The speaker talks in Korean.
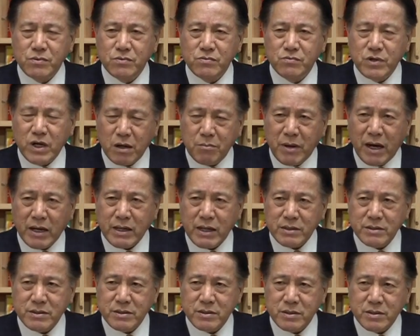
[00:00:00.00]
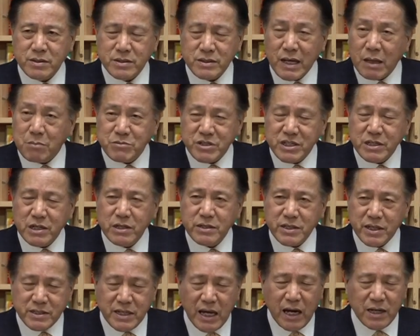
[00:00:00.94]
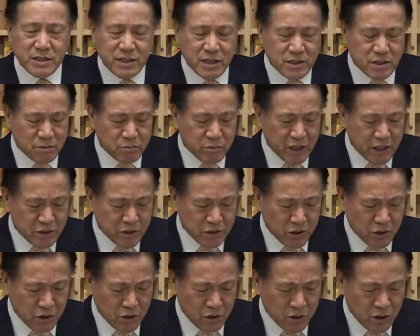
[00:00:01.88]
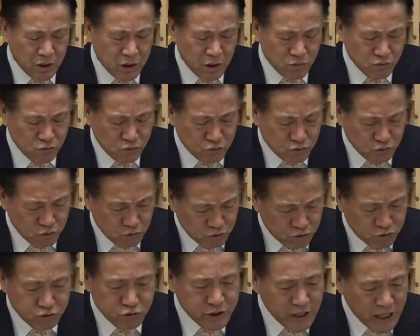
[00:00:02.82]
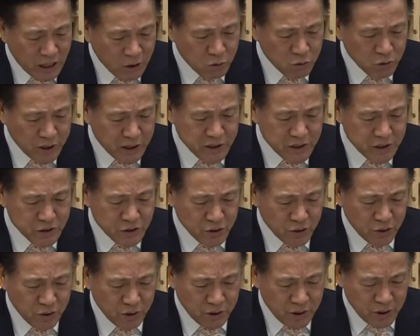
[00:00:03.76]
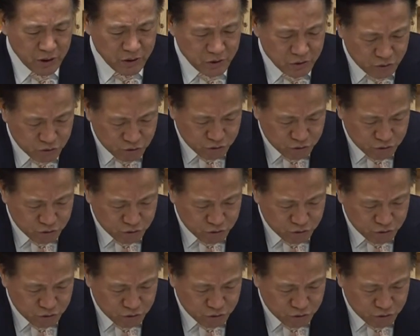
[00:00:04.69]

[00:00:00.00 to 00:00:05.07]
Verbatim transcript: 우리가 말하는 삼신일체 상제님께서 우주를 주제하고 계시죠. 그